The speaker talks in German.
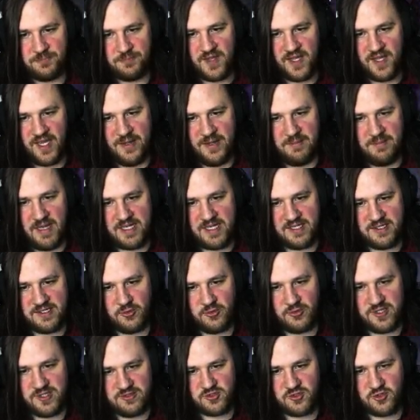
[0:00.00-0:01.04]
immer genau
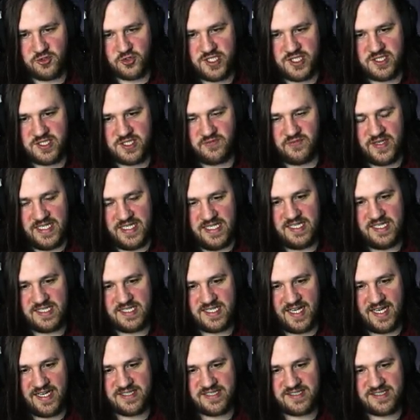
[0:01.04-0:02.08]
dann zu schießen, wenn
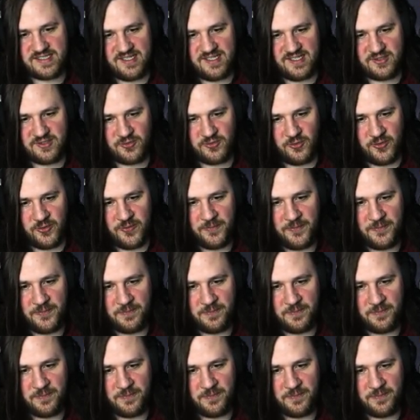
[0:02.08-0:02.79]
ich Rechtsklick drück?